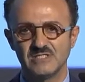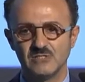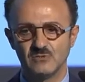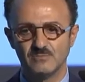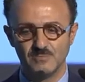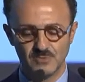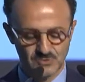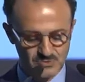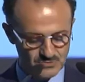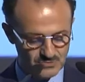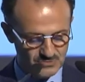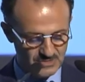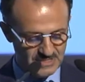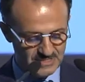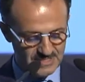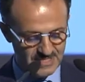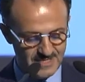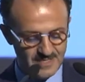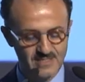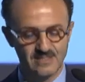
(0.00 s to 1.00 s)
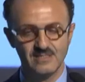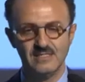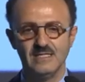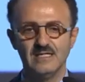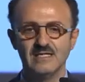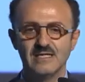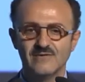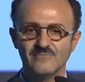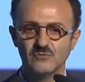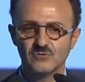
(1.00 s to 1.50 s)
opportunità in
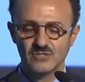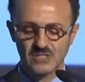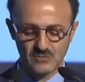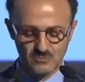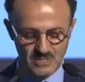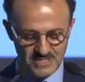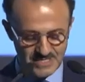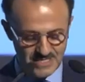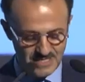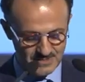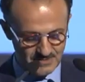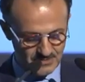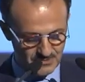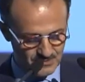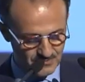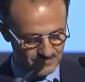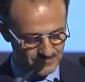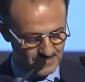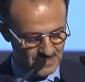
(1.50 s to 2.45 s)
lavoro e guadagno.